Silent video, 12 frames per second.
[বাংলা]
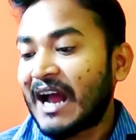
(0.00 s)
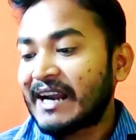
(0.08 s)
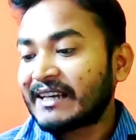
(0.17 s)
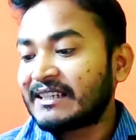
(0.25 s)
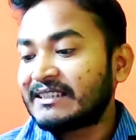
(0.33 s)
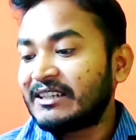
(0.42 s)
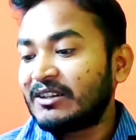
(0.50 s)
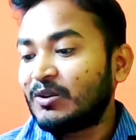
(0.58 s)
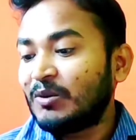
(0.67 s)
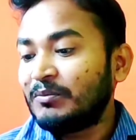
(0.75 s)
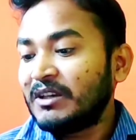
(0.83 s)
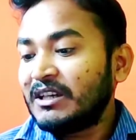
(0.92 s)
আর একটা
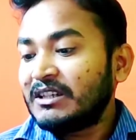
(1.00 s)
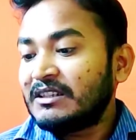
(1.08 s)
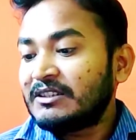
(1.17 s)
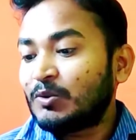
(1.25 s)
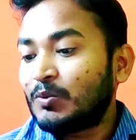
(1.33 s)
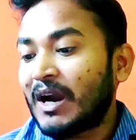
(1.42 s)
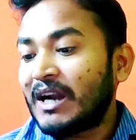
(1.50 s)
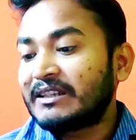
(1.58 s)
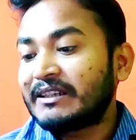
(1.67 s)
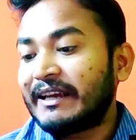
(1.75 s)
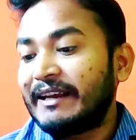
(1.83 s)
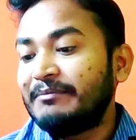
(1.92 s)
যেরকম
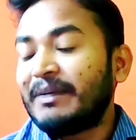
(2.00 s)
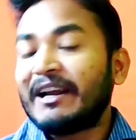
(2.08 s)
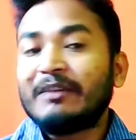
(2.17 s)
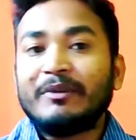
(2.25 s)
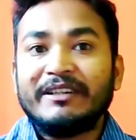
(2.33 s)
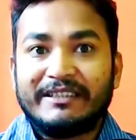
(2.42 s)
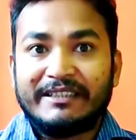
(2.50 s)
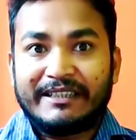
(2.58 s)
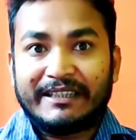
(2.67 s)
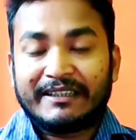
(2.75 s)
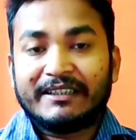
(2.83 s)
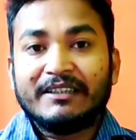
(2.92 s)
ওয়ার্ল্ড এনভায়রনমেন্ট
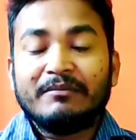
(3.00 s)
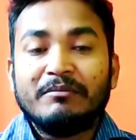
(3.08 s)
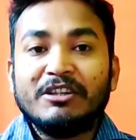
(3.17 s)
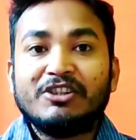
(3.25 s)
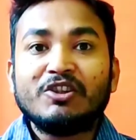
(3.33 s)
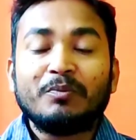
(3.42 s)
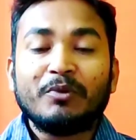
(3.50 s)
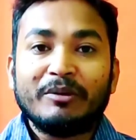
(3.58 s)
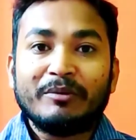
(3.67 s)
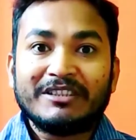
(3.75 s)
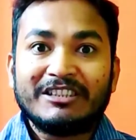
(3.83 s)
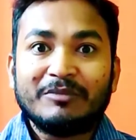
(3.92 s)
ডে বিশ্ব
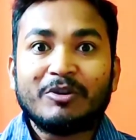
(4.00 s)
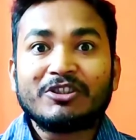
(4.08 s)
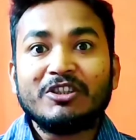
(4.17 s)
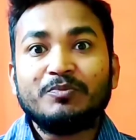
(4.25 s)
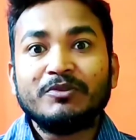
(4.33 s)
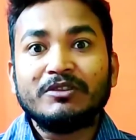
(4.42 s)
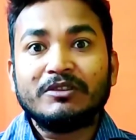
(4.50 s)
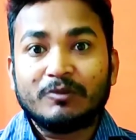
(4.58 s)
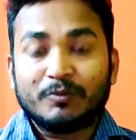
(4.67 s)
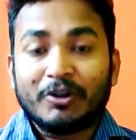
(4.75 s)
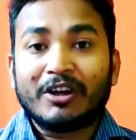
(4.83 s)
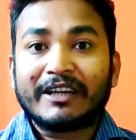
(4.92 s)
পরিবেশ দিবস
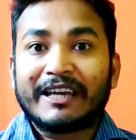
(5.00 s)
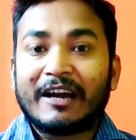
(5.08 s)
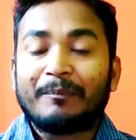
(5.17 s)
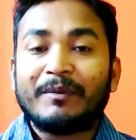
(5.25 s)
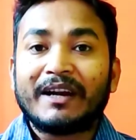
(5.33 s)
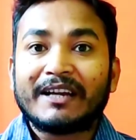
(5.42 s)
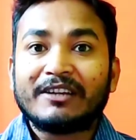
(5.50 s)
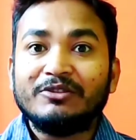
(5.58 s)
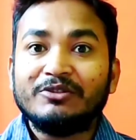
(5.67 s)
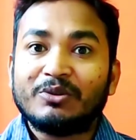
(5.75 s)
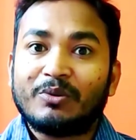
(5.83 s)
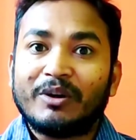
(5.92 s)
উপলক্ষে আপনারা
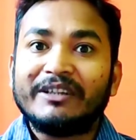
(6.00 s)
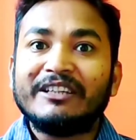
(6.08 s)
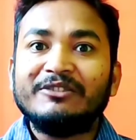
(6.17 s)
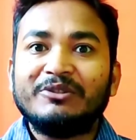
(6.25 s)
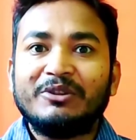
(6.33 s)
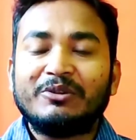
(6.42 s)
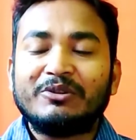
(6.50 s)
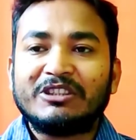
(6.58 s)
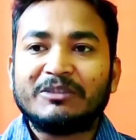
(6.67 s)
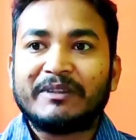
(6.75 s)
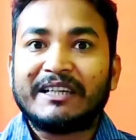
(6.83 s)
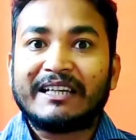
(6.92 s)
কিন্তু কন্টেন্ট তৈরি
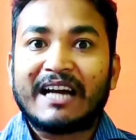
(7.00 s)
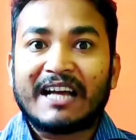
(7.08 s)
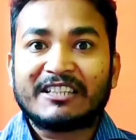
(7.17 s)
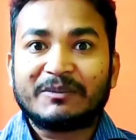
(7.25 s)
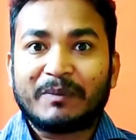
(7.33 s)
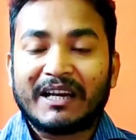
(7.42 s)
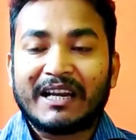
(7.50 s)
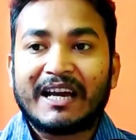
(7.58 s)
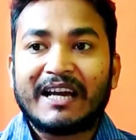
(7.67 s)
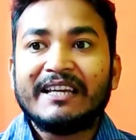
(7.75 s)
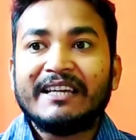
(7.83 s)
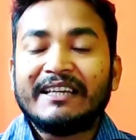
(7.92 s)
করতে পারেন গাছপালা
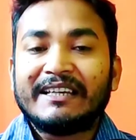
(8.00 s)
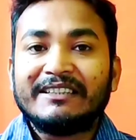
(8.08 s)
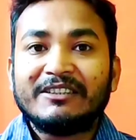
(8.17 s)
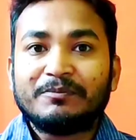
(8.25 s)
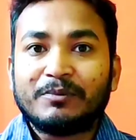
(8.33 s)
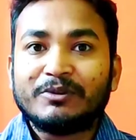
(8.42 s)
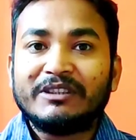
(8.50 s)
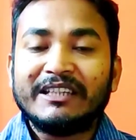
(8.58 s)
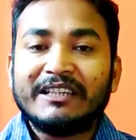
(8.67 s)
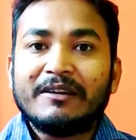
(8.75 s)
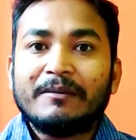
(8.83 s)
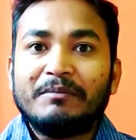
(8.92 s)
এদের প্রতি
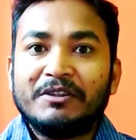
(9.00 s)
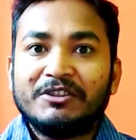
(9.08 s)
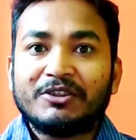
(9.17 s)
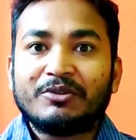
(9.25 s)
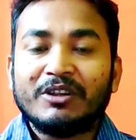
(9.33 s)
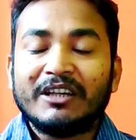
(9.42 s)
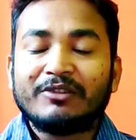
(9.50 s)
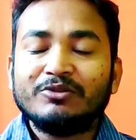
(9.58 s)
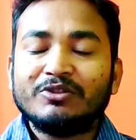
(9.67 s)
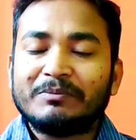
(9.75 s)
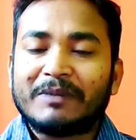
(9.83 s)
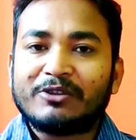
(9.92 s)
ভিডিও করলে
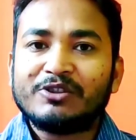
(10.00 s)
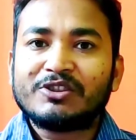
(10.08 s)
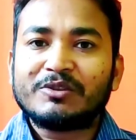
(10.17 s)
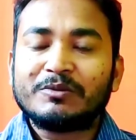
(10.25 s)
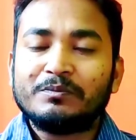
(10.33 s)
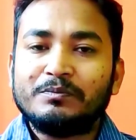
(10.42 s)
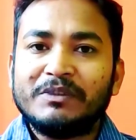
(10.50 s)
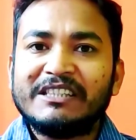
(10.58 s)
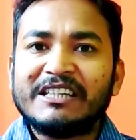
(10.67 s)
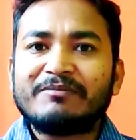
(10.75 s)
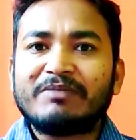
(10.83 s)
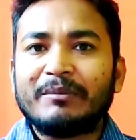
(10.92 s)
কিন্তু মানুষ
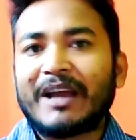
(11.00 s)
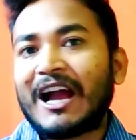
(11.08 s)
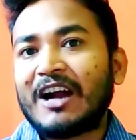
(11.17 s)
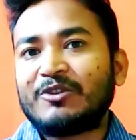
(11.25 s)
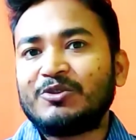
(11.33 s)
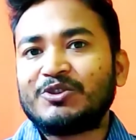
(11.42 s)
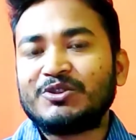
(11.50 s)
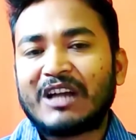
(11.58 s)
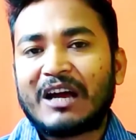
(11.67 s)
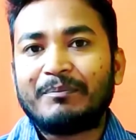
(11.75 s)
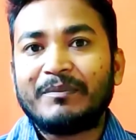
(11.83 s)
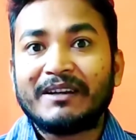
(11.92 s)
বিশেষভাবে আকর্ষণ
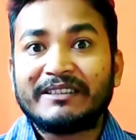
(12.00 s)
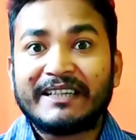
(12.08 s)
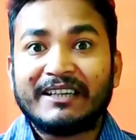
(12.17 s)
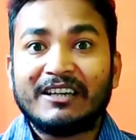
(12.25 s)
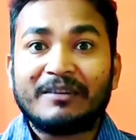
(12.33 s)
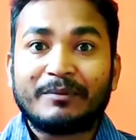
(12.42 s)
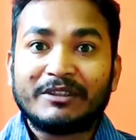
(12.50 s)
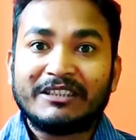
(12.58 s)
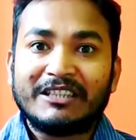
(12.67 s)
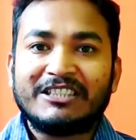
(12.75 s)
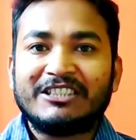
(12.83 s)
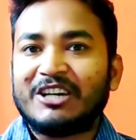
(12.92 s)
আপনার চ্যানেলের প্রতি
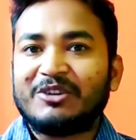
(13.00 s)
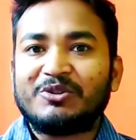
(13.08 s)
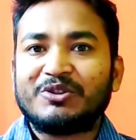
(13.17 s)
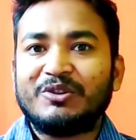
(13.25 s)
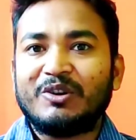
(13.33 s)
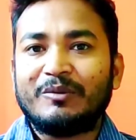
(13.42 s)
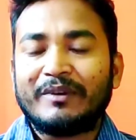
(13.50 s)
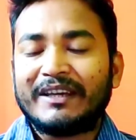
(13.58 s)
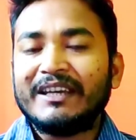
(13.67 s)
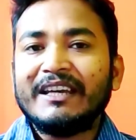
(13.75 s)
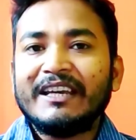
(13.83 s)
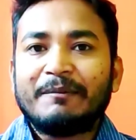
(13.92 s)
দৃষ্টি আকর্ষণ হবে
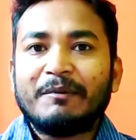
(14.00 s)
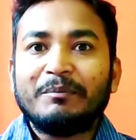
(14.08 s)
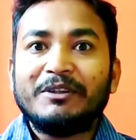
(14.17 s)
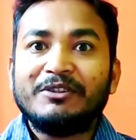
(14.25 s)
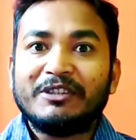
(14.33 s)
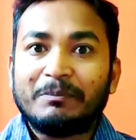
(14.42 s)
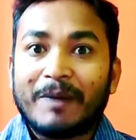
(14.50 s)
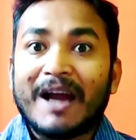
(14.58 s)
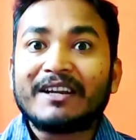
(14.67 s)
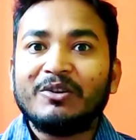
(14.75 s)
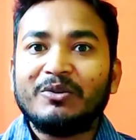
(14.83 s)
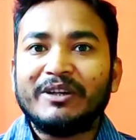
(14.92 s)
এবং ভিডিওটি
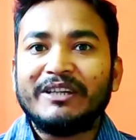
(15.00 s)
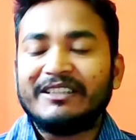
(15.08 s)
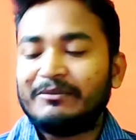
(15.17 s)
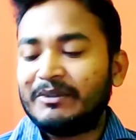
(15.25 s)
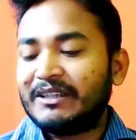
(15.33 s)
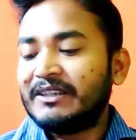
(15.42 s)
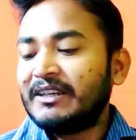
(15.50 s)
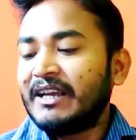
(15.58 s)
ভাইরালও হয়ে যাবে